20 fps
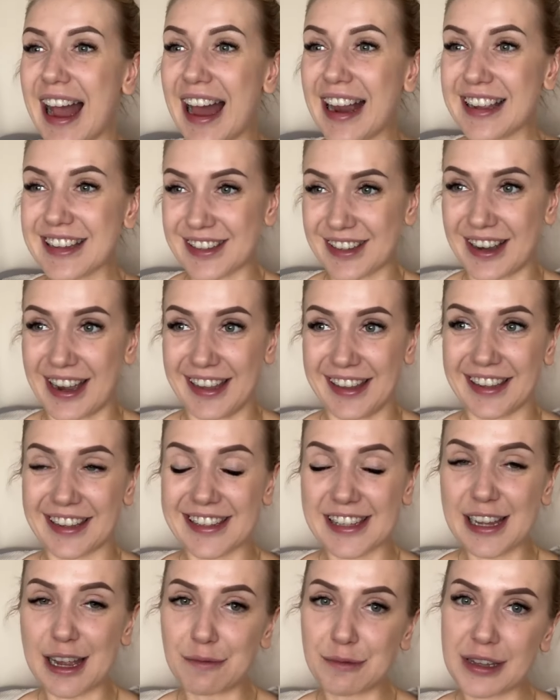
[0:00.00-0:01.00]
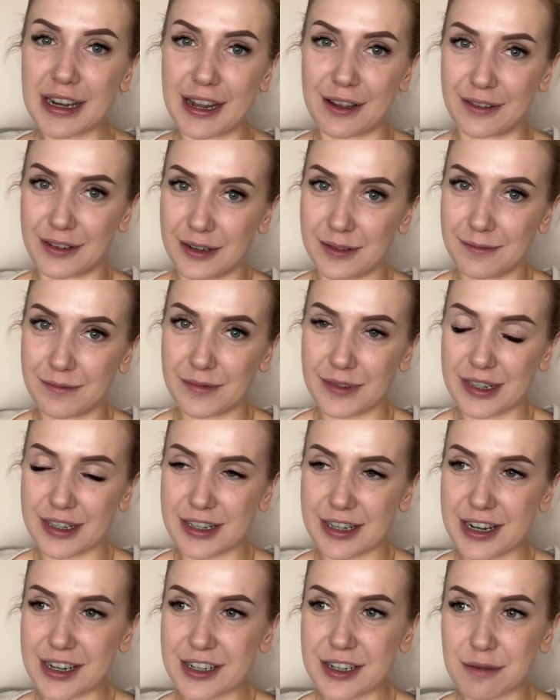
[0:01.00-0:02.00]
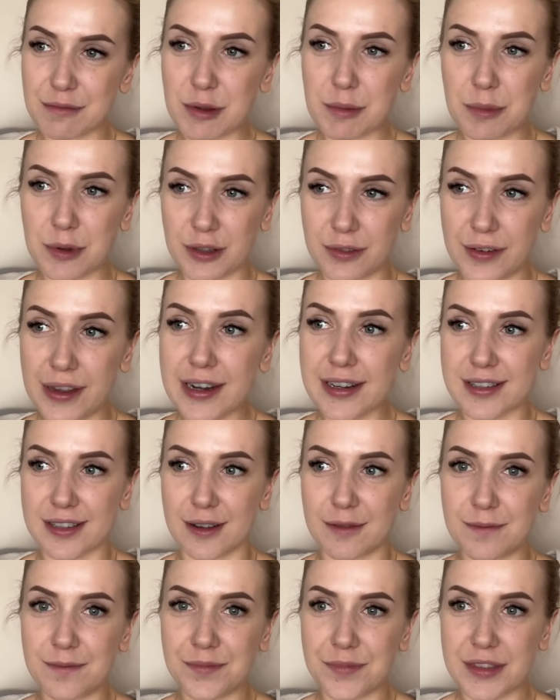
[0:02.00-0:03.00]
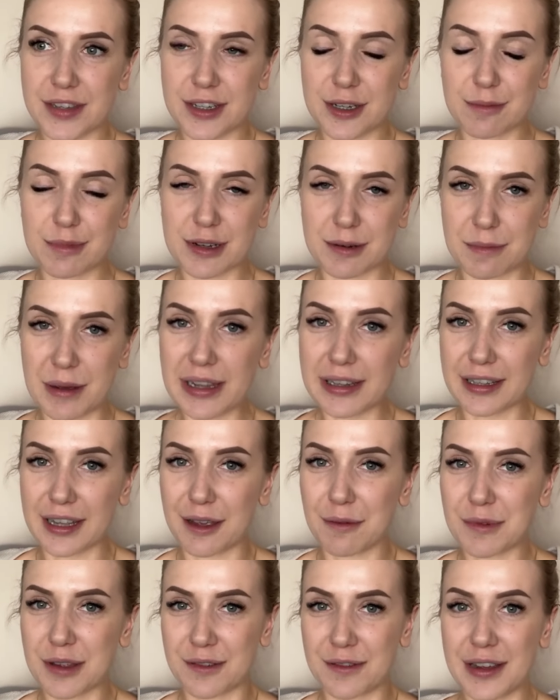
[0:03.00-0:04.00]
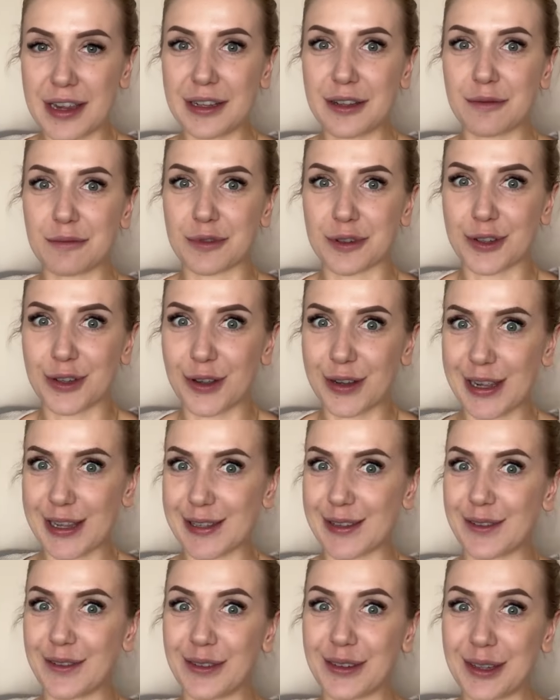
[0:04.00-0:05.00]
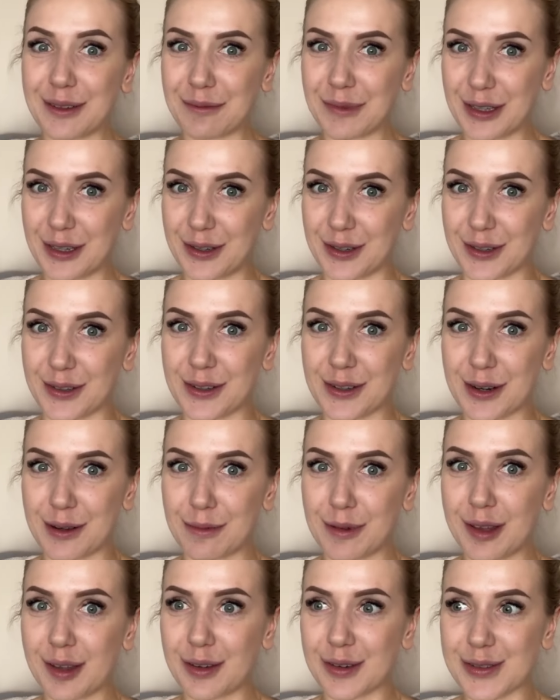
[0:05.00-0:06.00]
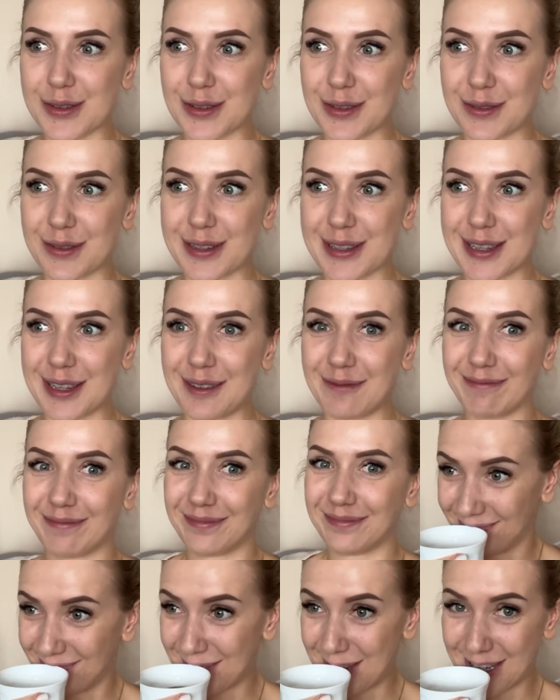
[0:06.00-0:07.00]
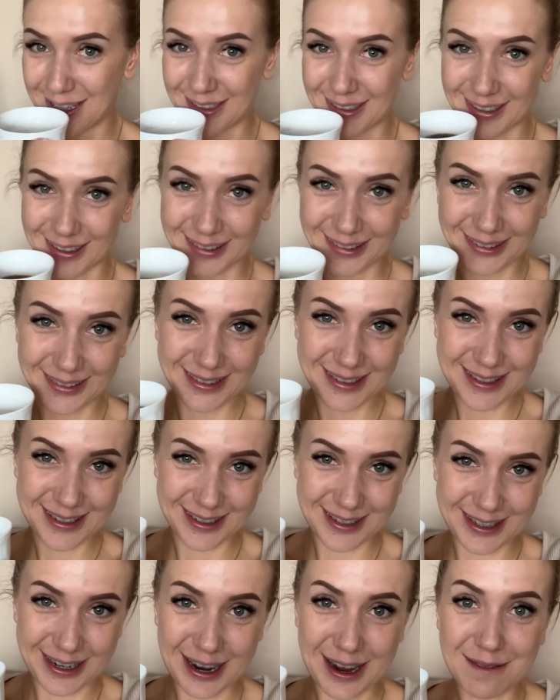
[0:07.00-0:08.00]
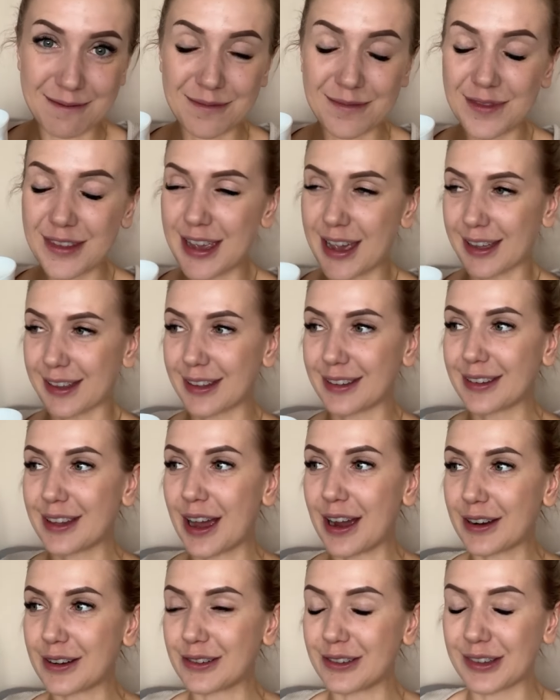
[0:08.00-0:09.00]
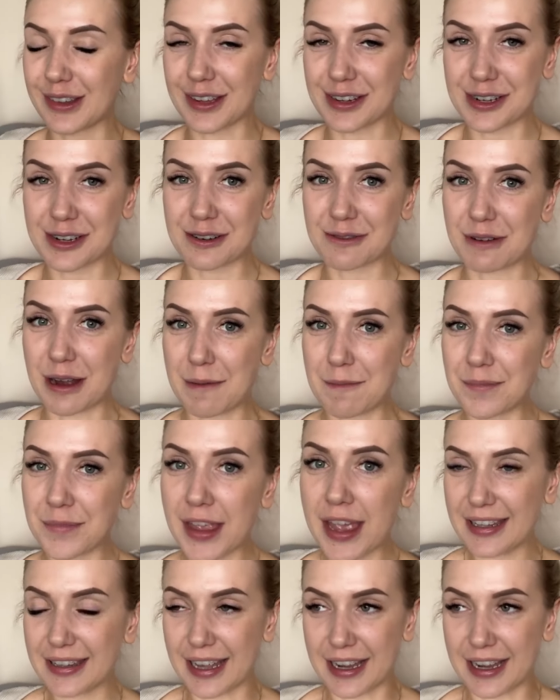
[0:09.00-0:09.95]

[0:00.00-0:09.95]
Ale słuchajcie, dostałam telefon, że jeszcze mi potwierdzą, czy przypadkiem nie wejdą już do nas w tym tygodniu robić konstrukcji jak ja to usłyszałam, ja się tak ucieszyłam.